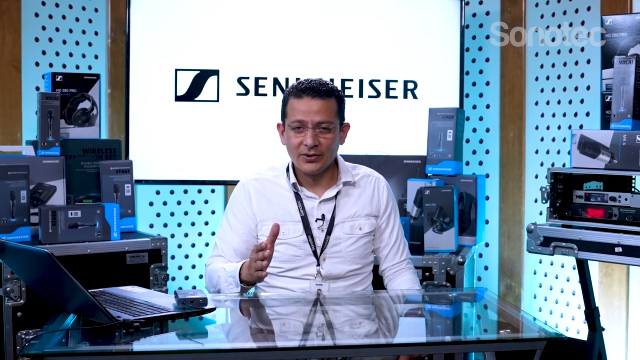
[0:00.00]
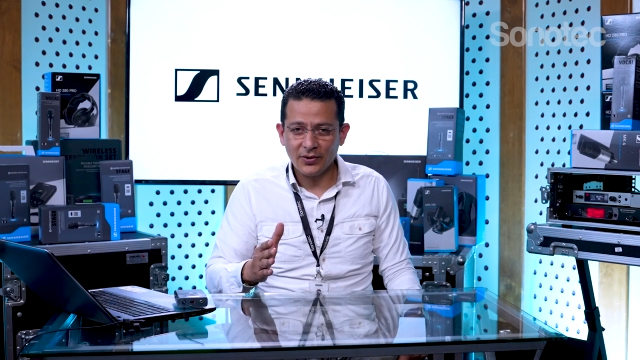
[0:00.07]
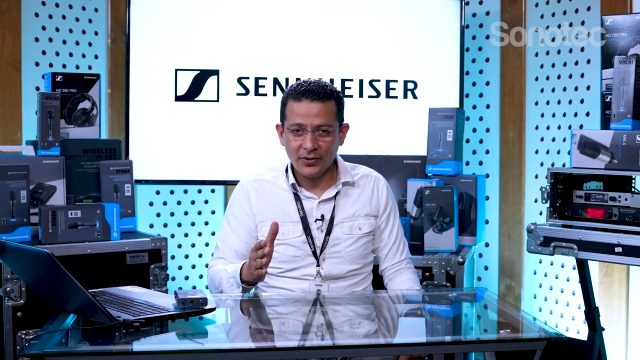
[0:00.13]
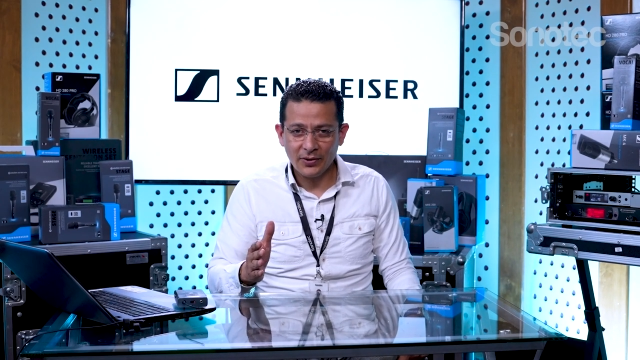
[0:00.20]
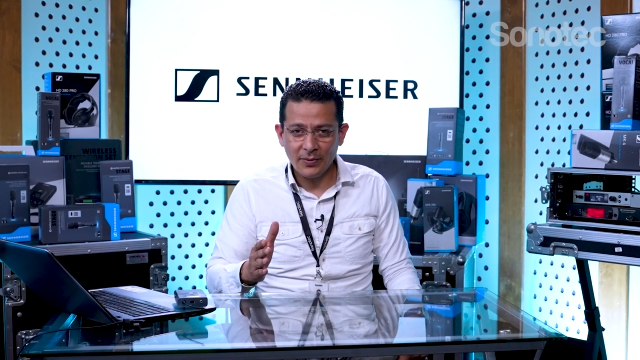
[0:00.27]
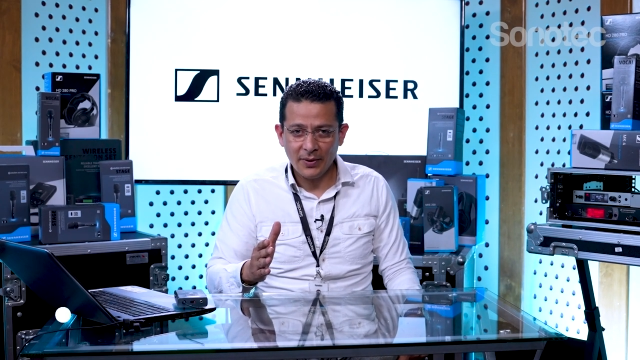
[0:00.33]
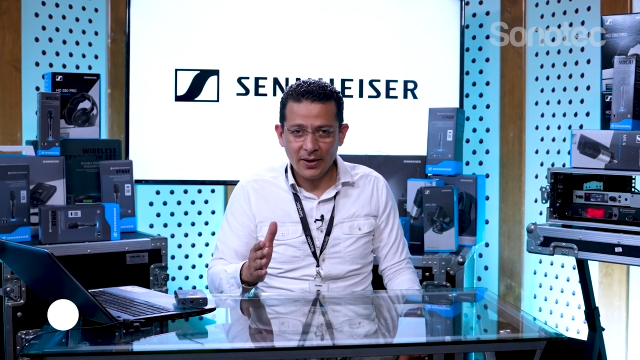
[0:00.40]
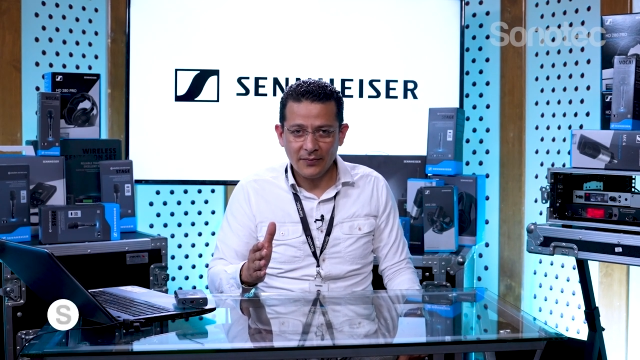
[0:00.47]

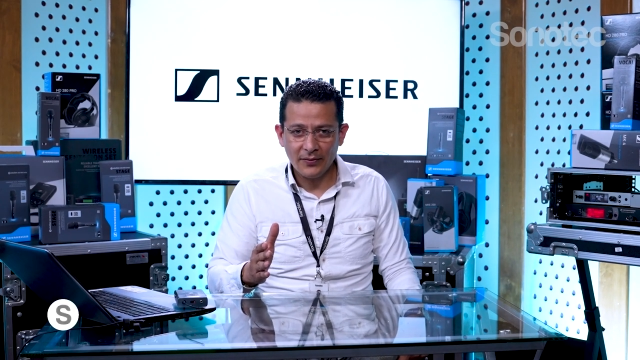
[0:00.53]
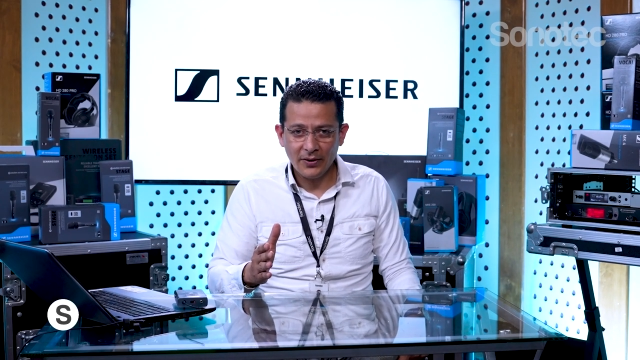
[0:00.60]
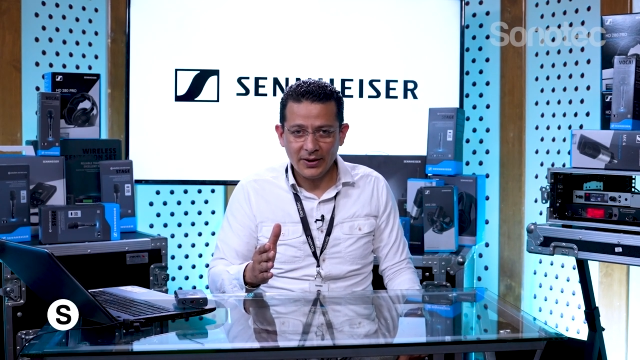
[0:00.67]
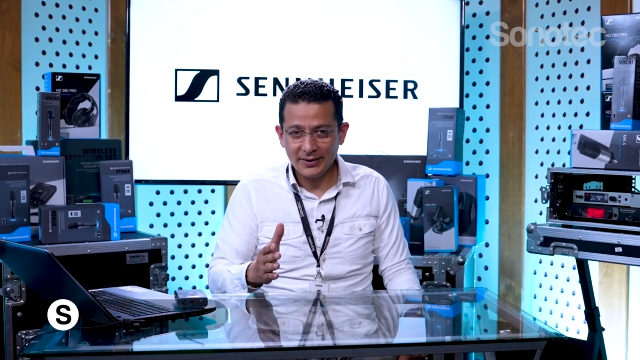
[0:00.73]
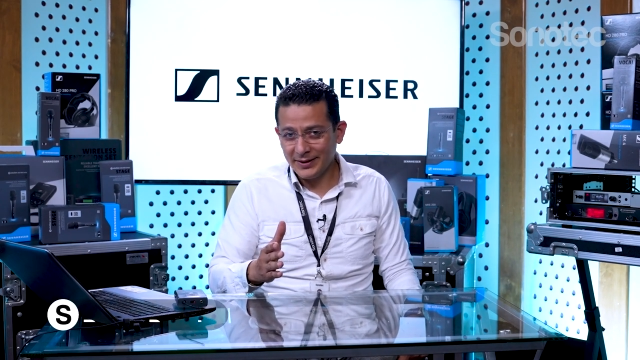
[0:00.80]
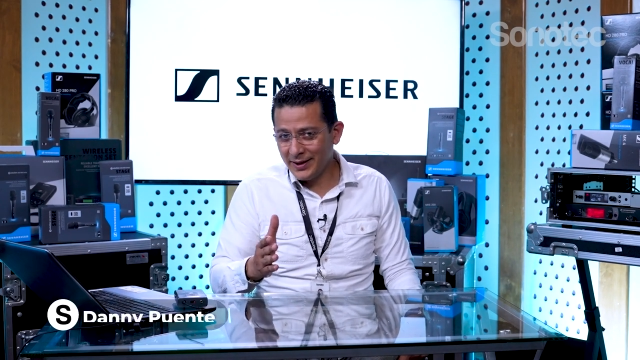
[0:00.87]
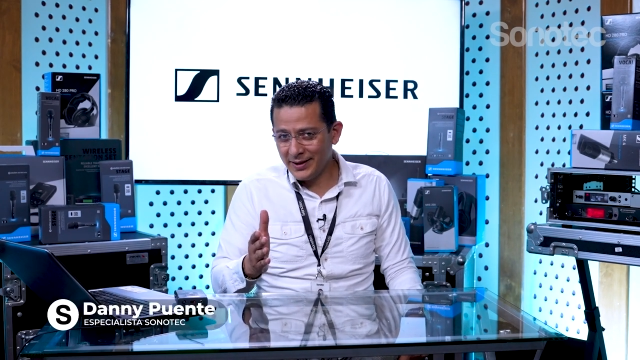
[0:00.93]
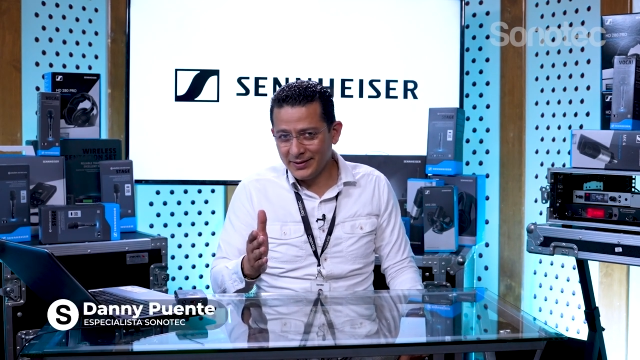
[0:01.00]
Chorrón de
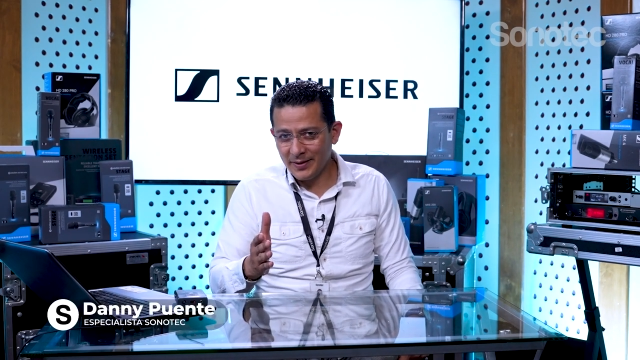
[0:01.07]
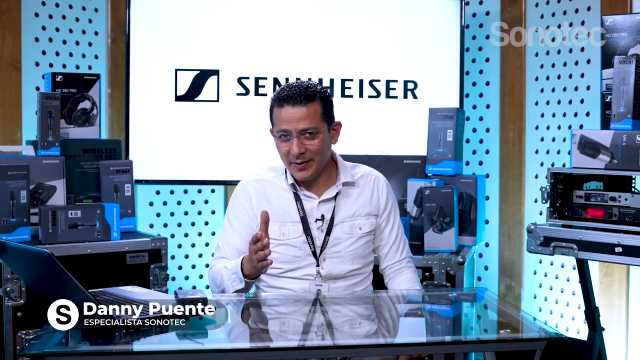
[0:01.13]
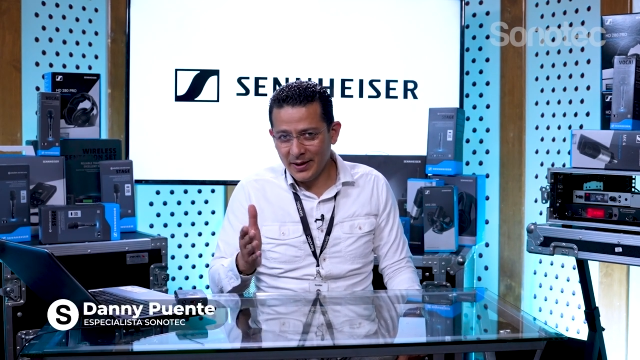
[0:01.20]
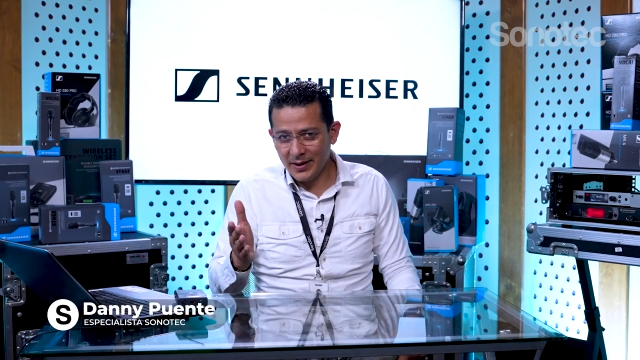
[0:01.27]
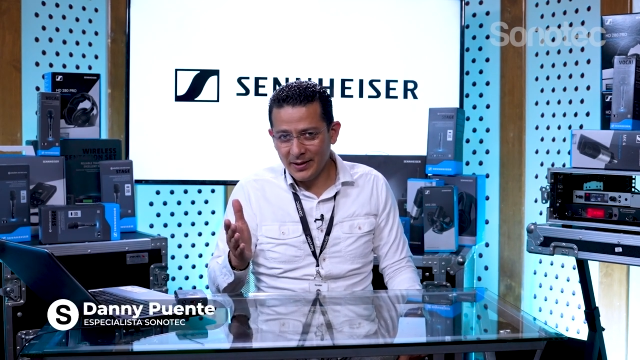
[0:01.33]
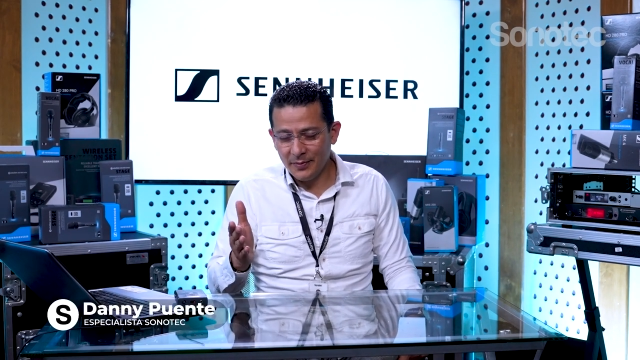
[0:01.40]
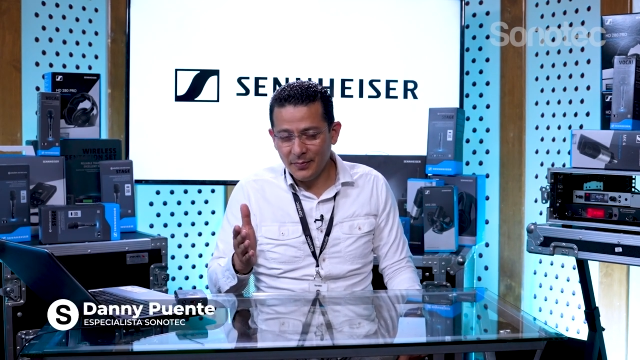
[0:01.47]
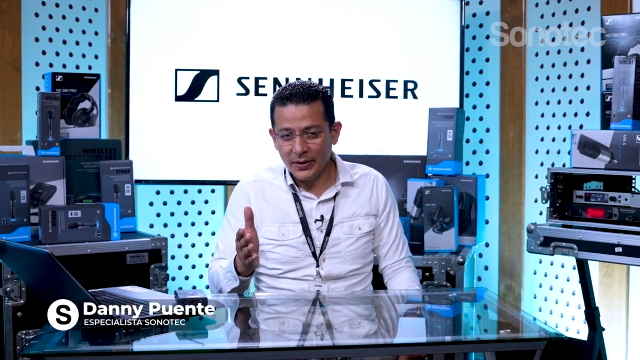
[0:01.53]
Miraflores, quien les habla
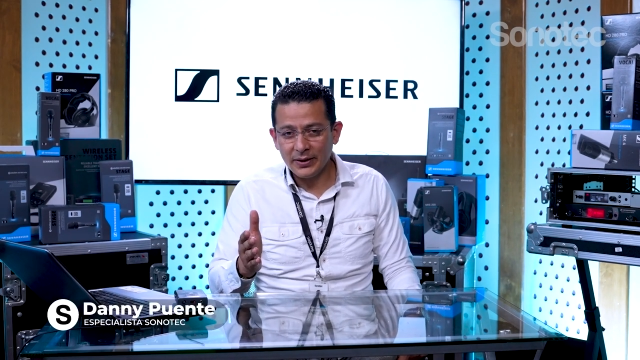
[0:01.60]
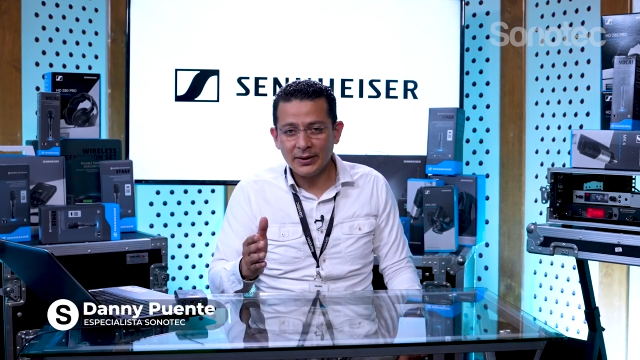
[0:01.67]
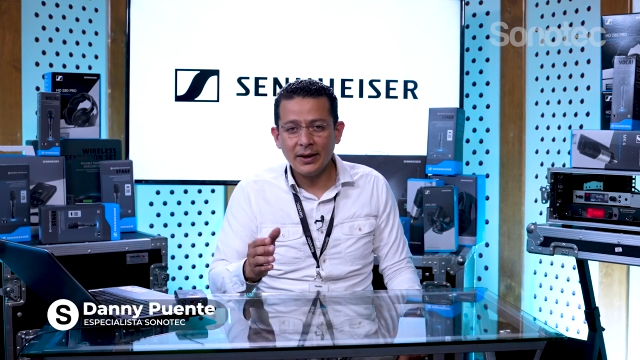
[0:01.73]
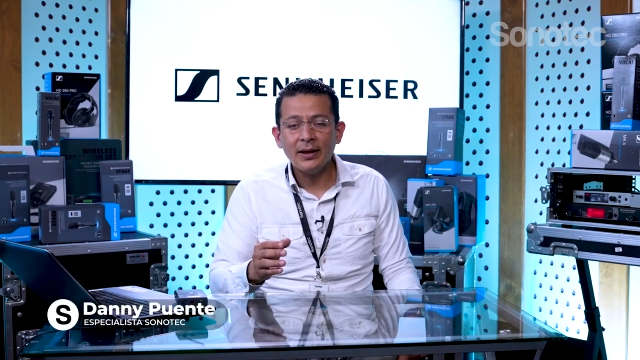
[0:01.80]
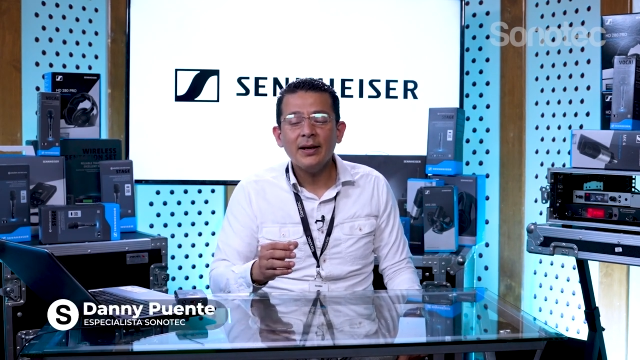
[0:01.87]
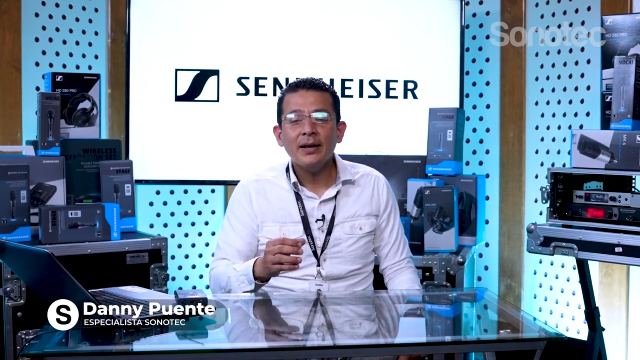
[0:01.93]
Dani Puente.